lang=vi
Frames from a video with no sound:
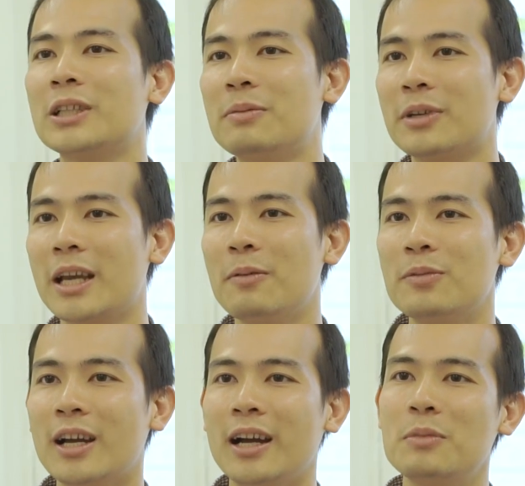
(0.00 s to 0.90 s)
tìm
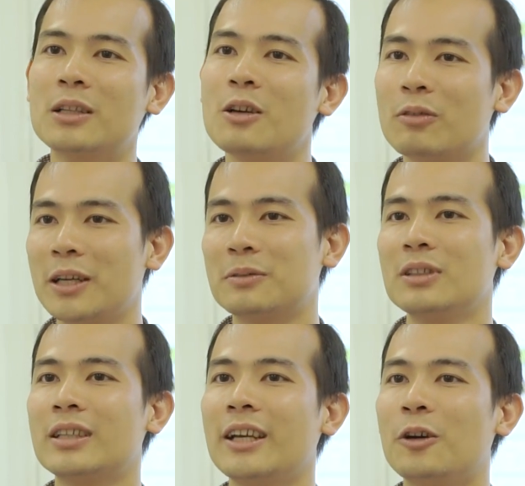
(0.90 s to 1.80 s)
kiếm cái bức thông điệp
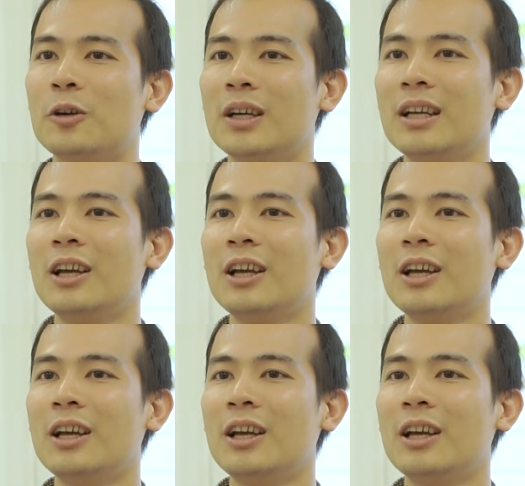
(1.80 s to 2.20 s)
từ Kiều